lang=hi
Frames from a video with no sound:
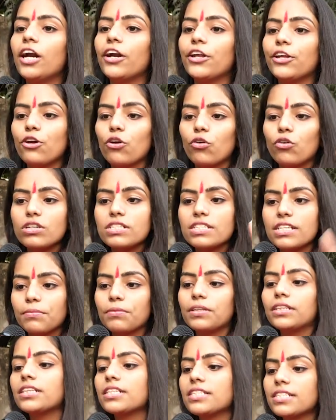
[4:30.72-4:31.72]
लड़कियों को
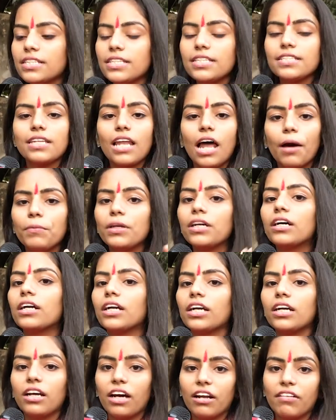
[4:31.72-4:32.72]
ज़बरदस्ती
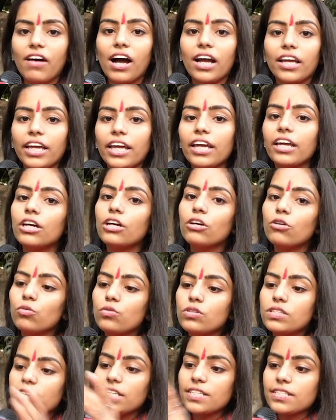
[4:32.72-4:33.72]
इस्लामीकरण करवा के
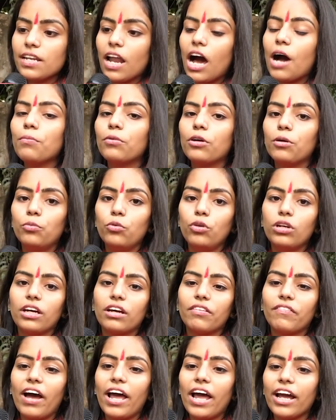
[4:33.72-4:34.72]
उनसे इस्लाम कबूल
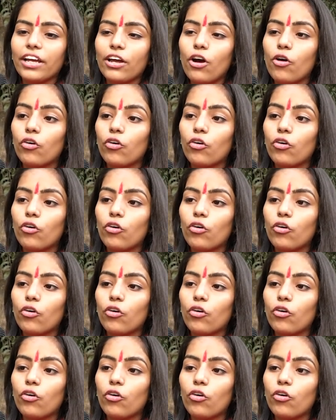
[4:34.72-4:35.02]
करवाया गया